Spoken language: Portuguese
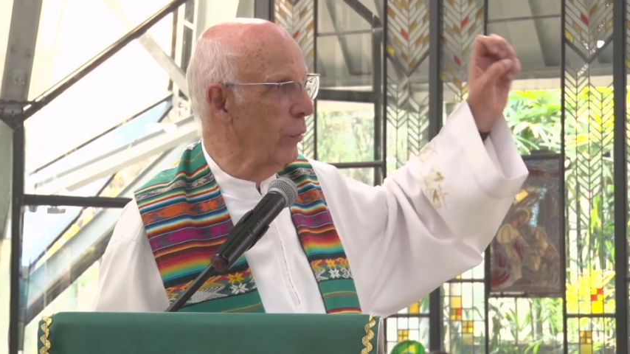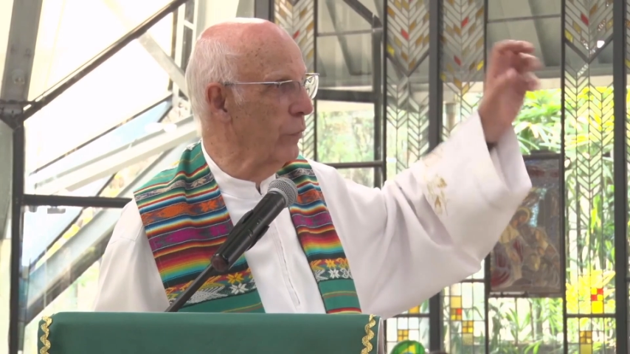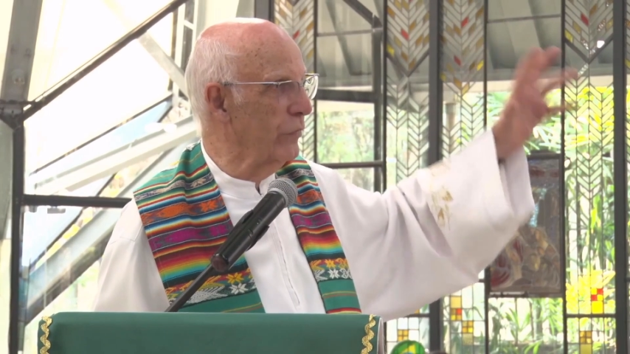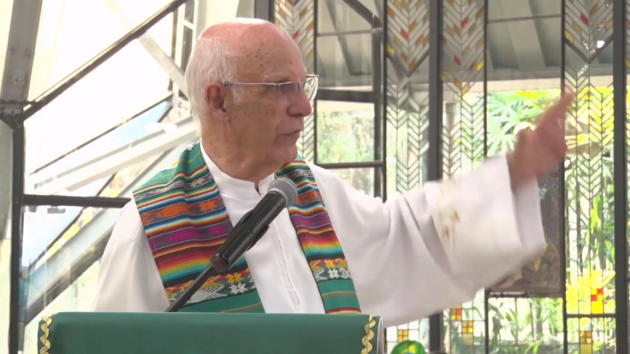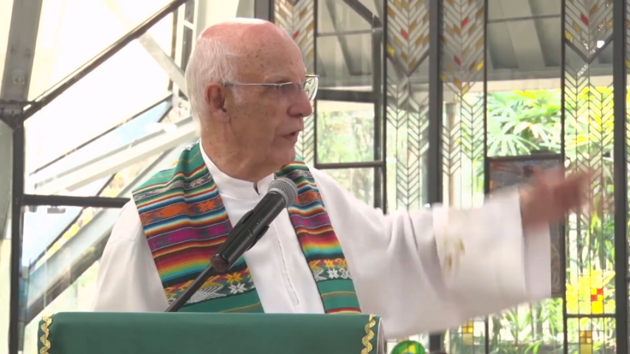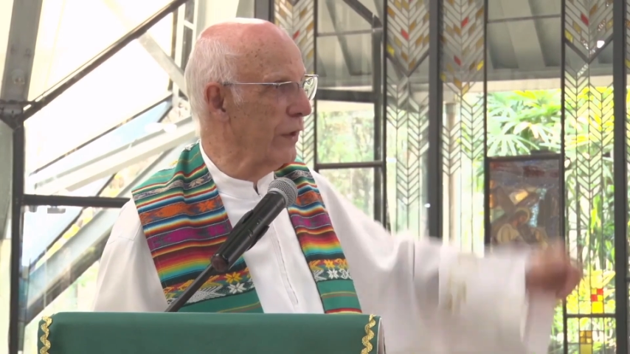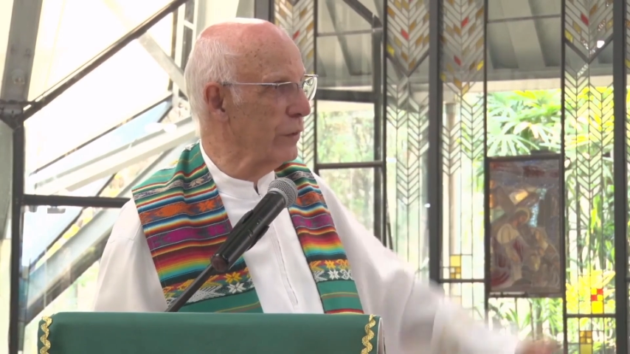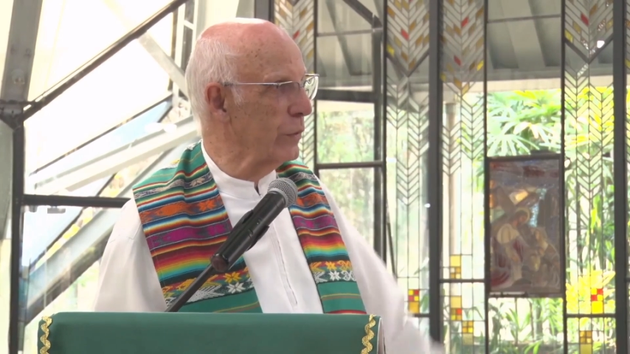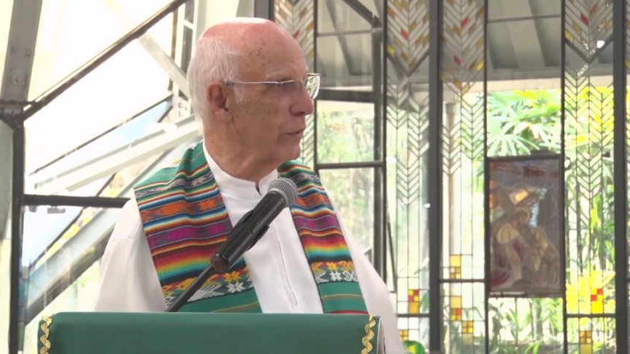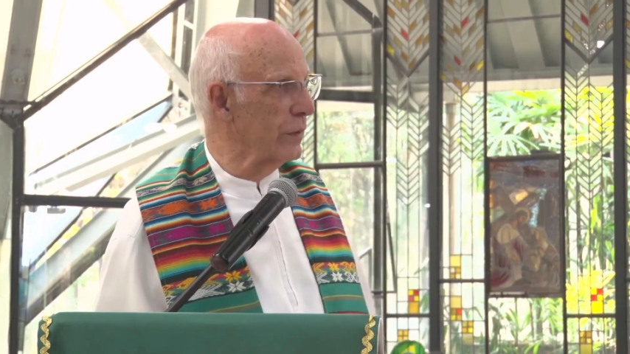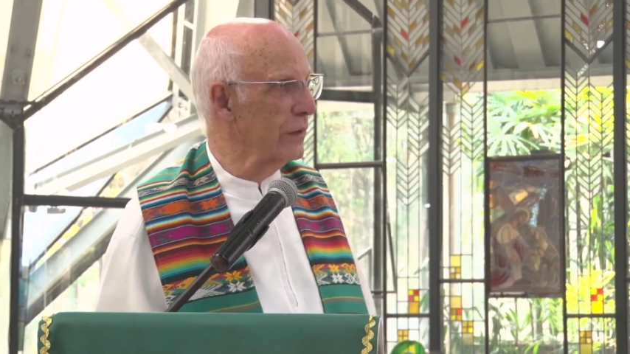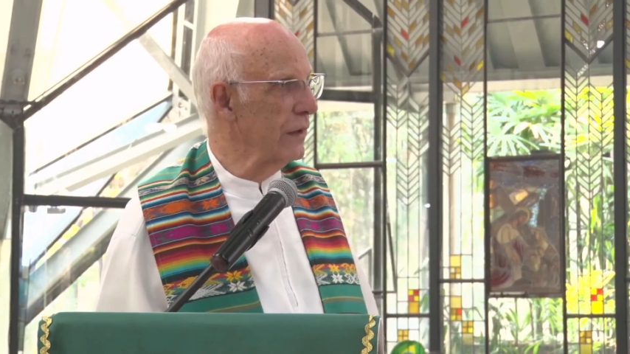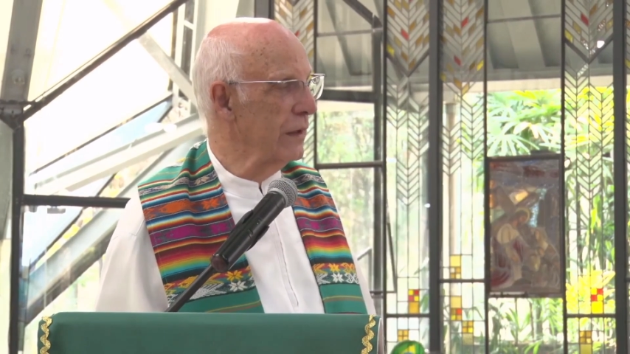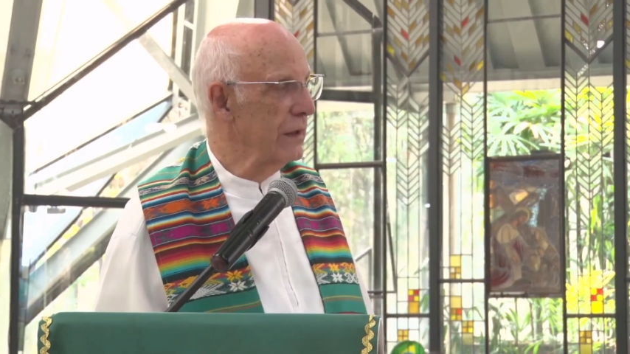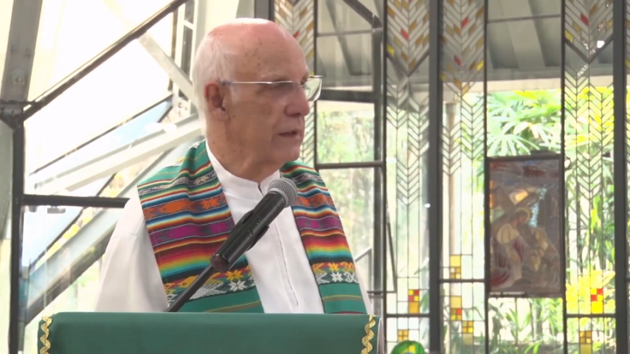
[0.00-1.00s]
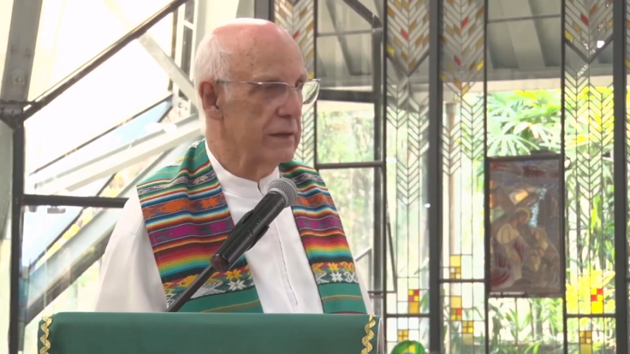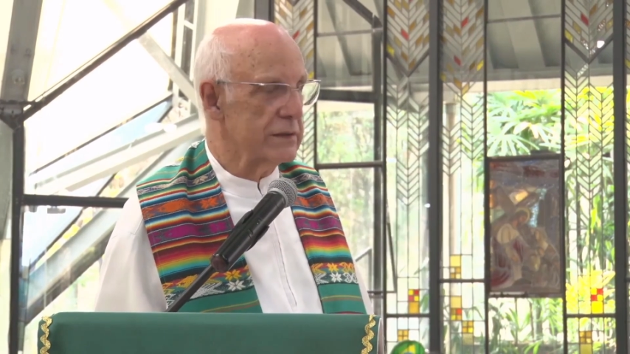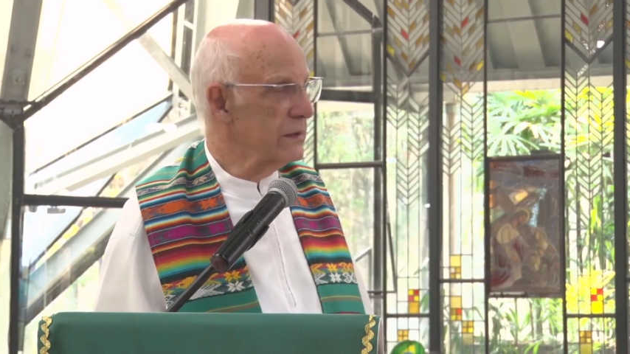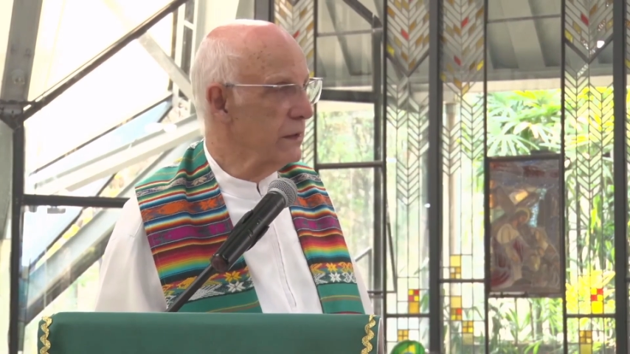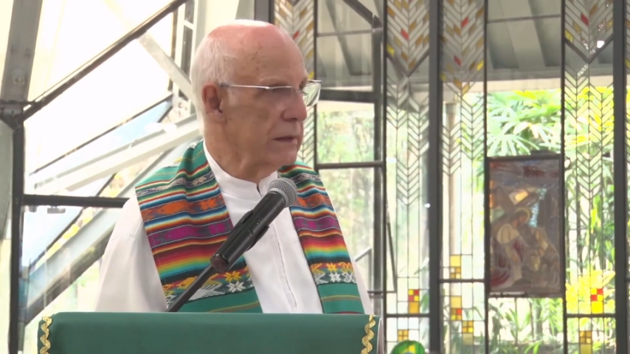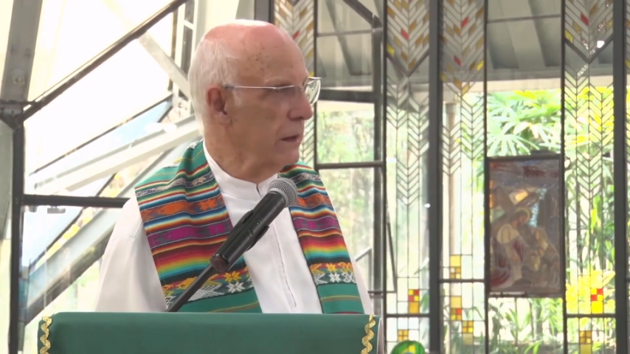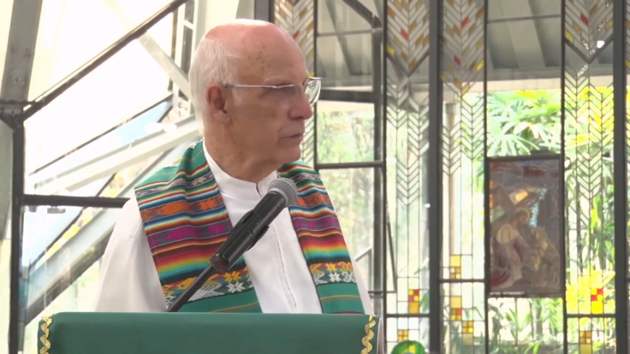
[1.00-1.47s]
ouvindo?
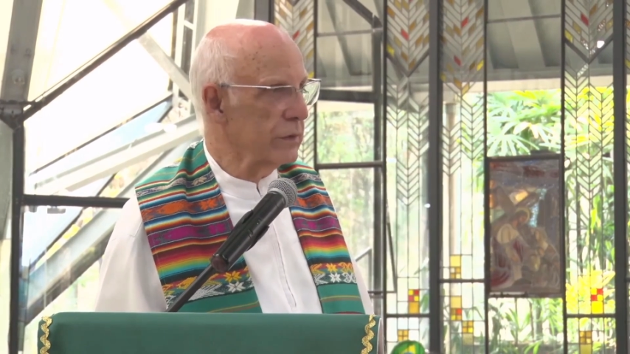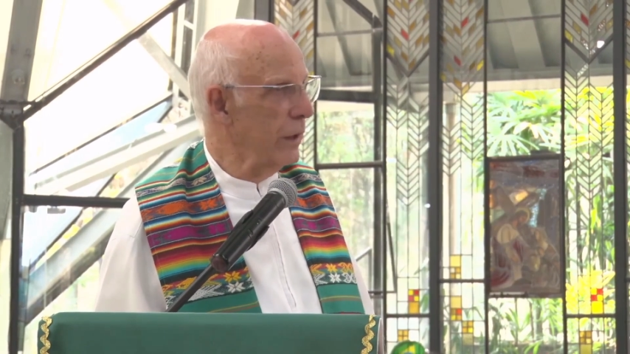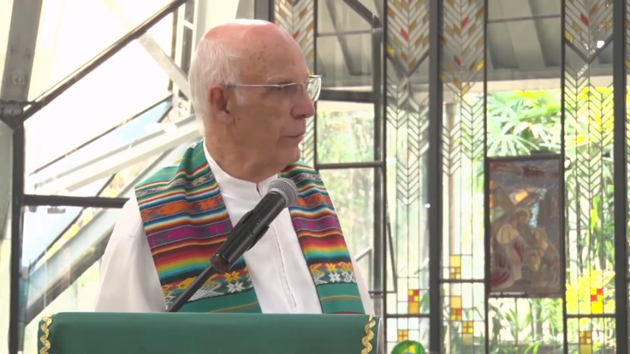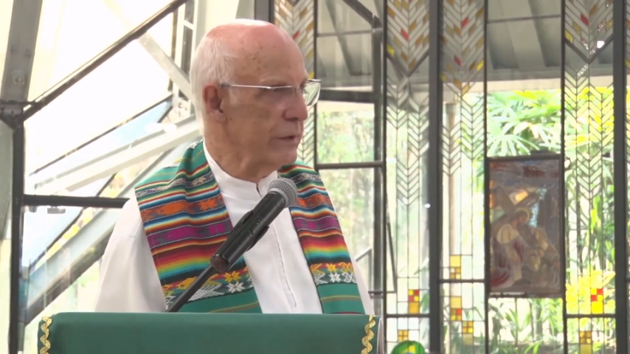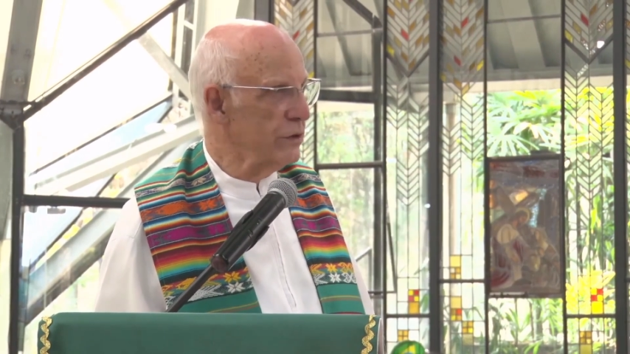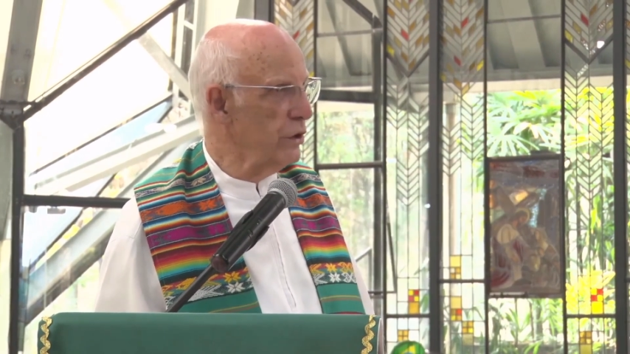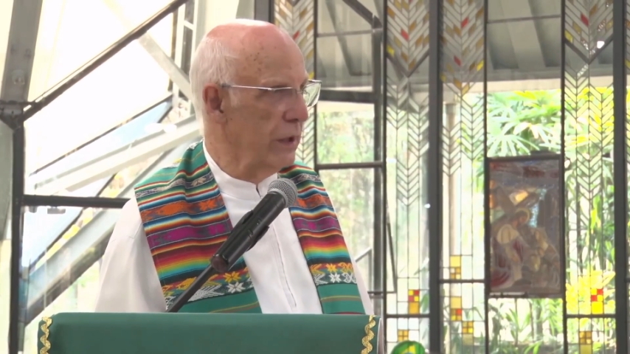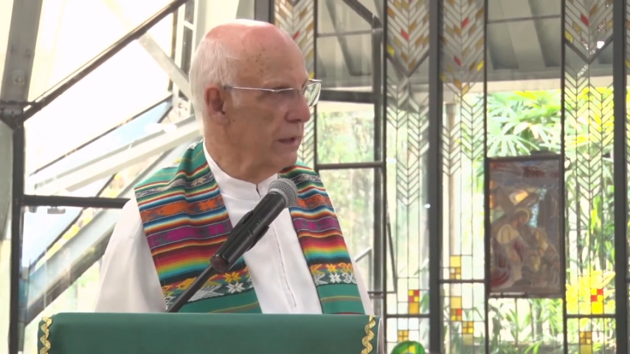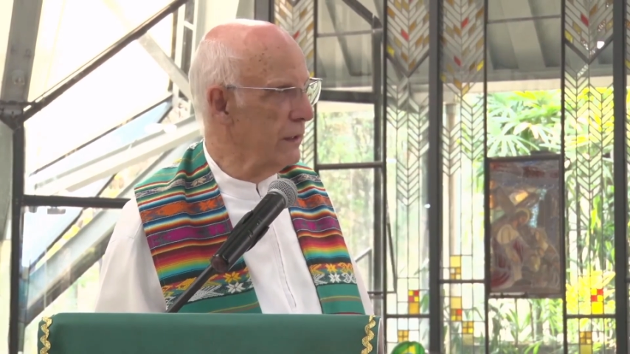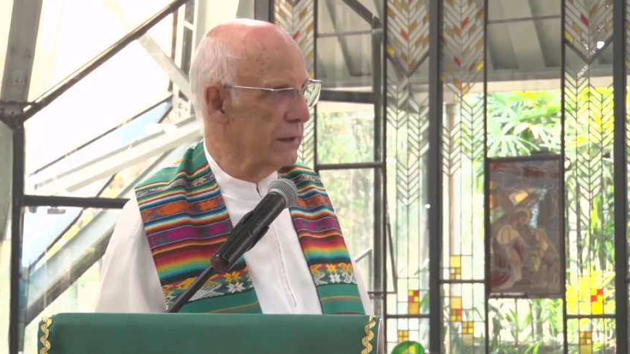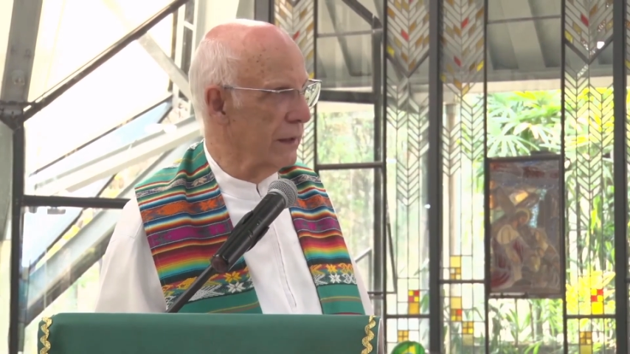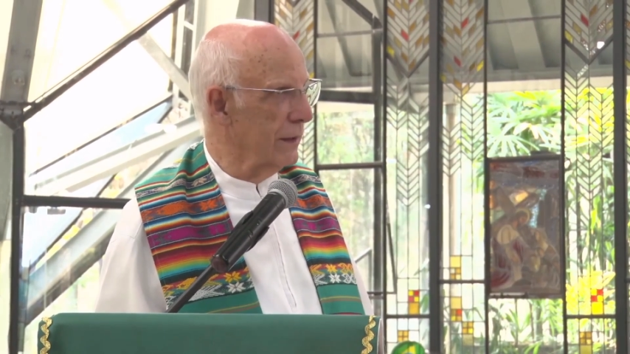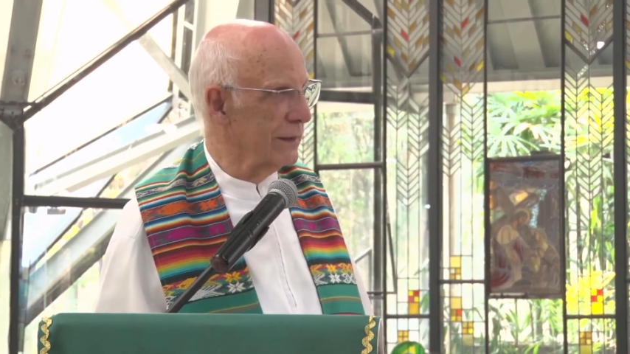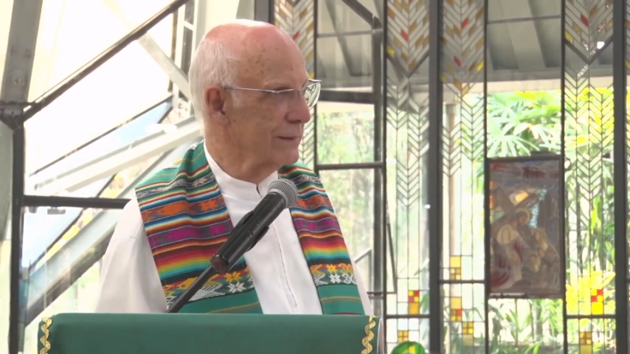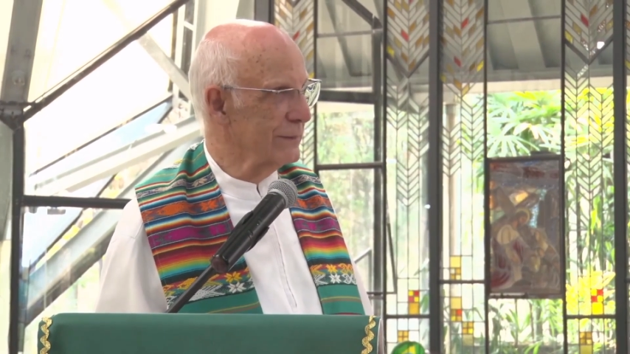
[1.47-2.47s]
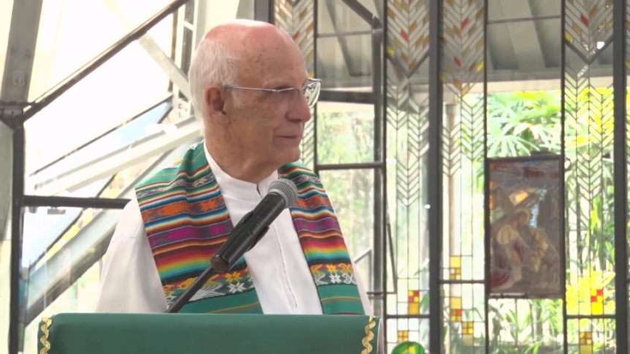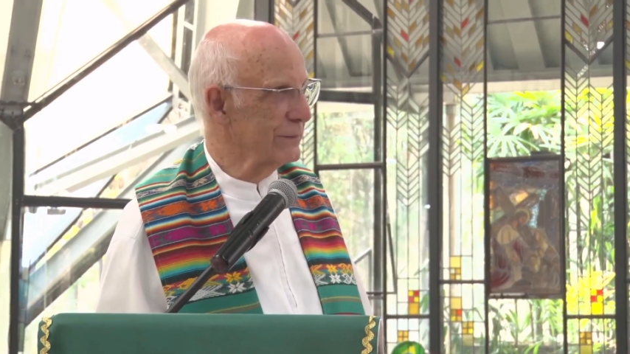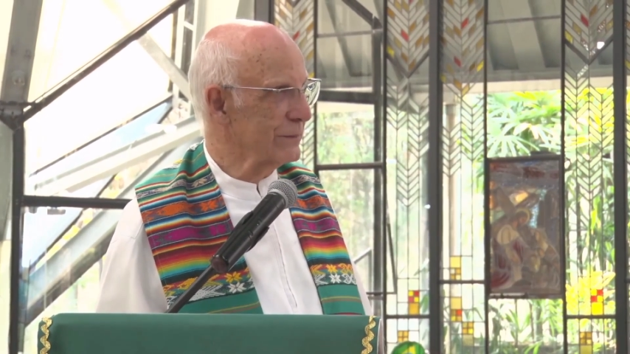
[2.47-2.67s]
Não, não adianta.